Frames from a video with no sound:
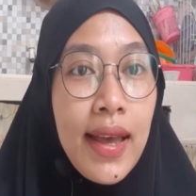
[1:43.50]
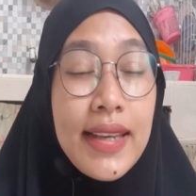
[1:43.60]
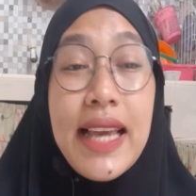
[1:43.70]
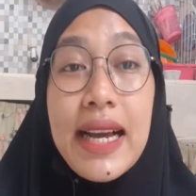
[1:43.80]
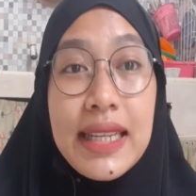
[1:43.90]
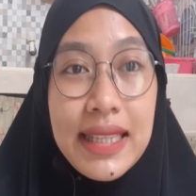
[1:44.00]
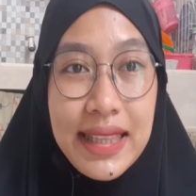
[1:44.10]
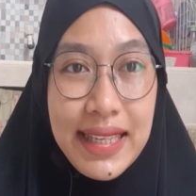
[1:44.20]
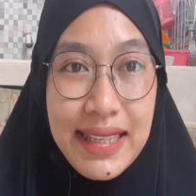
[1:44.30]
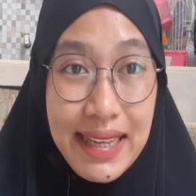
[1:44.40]
Yang
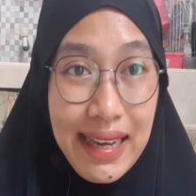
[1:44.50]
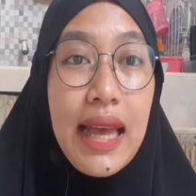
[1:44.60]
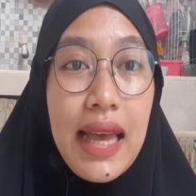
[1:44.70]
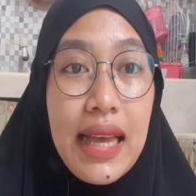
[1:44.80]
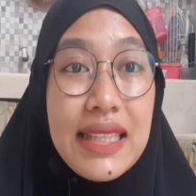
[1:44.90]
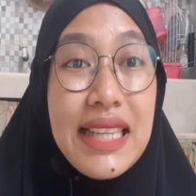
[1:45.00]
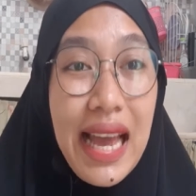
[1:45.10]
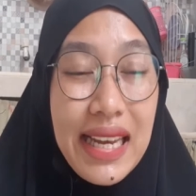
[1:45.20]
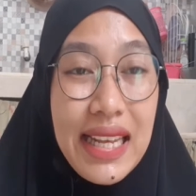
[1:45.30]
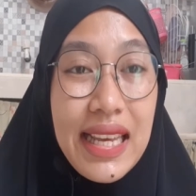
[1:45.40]
ketiga,
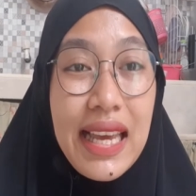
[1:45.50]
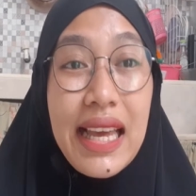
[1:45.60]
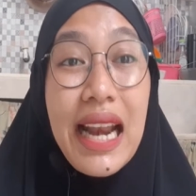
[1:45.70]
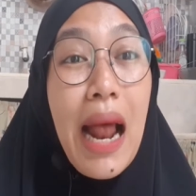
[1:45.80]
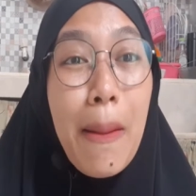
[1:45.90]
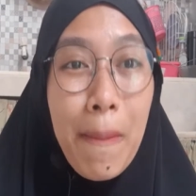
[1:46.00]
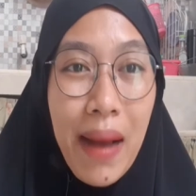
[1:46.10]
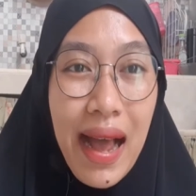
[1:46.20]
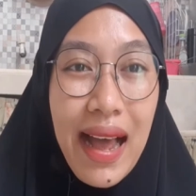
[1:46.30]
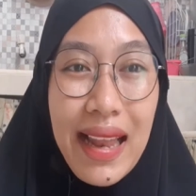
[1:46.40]
jadi
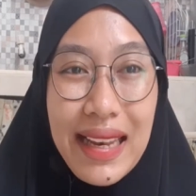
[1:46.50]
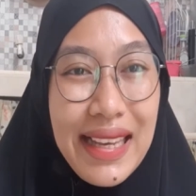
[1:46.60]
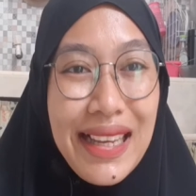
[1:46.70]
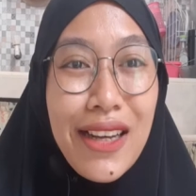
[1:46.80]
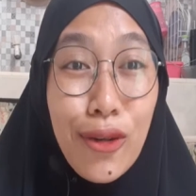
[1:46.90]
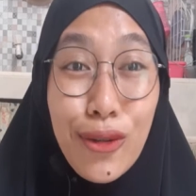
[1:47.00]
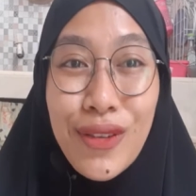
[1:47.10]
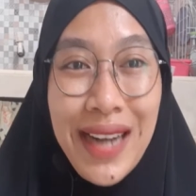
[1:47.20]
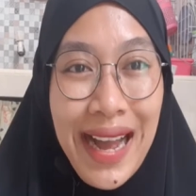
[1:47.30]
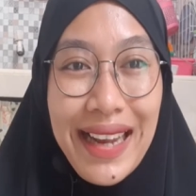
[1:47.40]
ramah
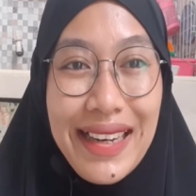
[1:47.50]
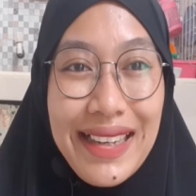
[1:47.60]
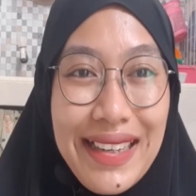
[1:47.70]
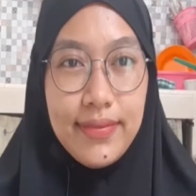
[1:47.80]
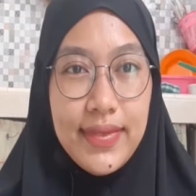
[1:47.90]
lingkungan.